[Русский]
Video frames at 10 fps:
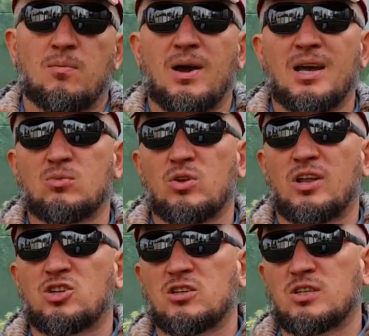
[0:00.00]
Поэтому
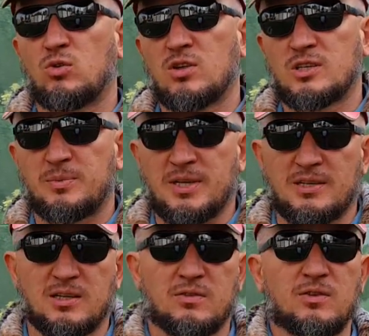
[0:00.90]
я решил сегодня
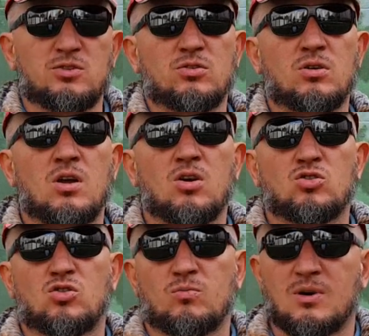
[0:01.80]
записать это видео,
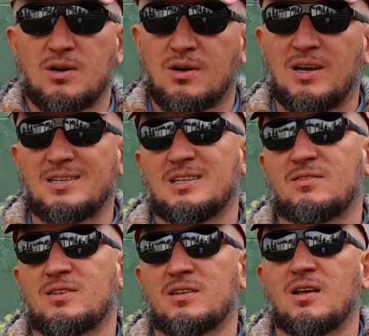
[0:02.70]
чтобы раз и
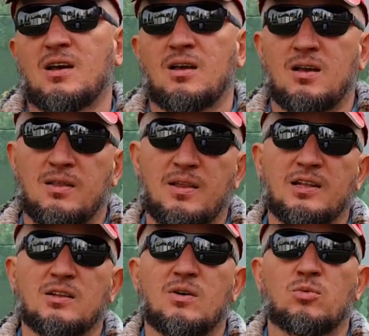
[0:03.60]
навсегда на
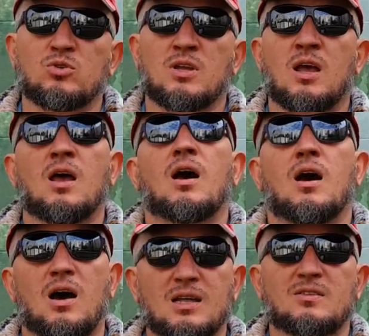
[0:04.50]
этот вопрос
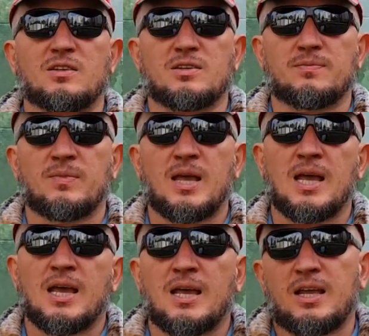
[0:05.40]
ответить.
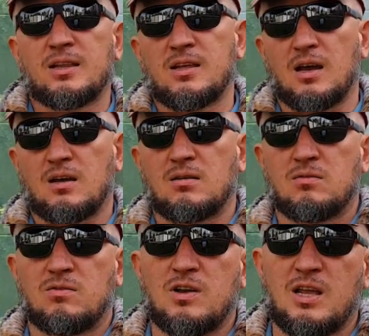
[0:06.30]
Итак,
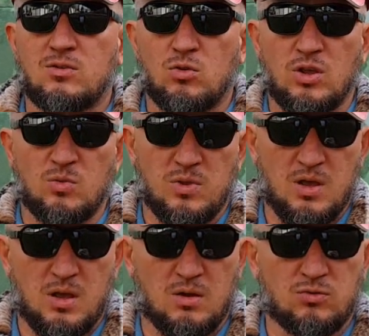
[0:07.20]
в левой руке у
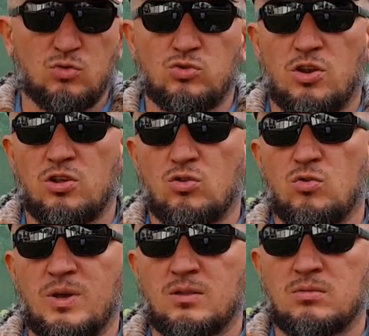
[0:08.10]
меня внутренний
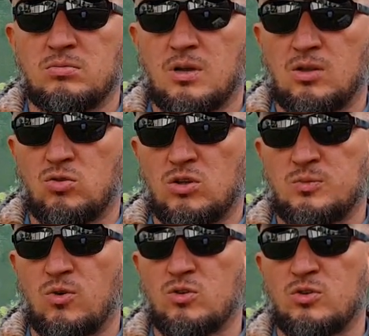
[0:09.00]
документ, который
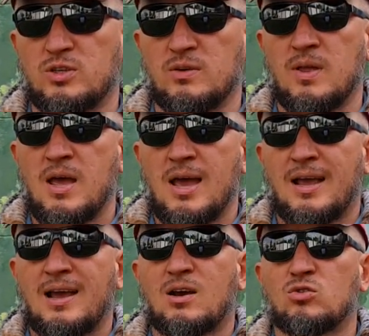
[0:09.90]
используется
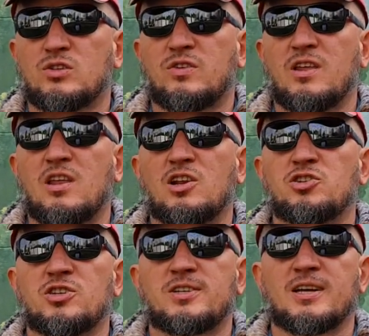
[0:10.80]
как удостоверение
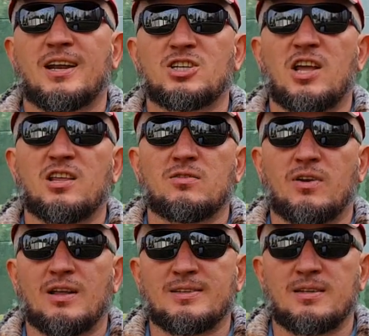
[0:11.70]
личности гражданина
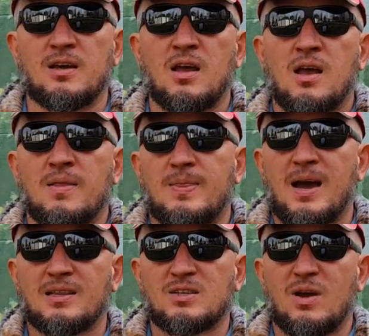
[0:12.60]
Франции,
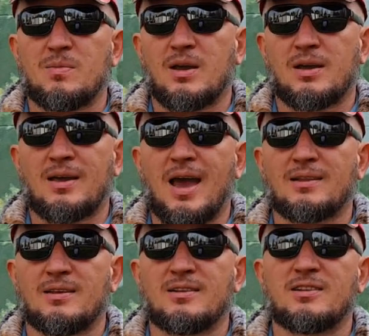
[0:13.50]
так называемая
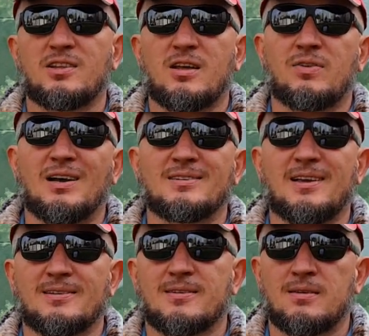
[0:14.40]
«Carte Identité
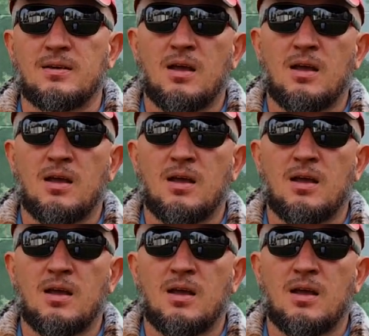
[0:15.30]
Française»,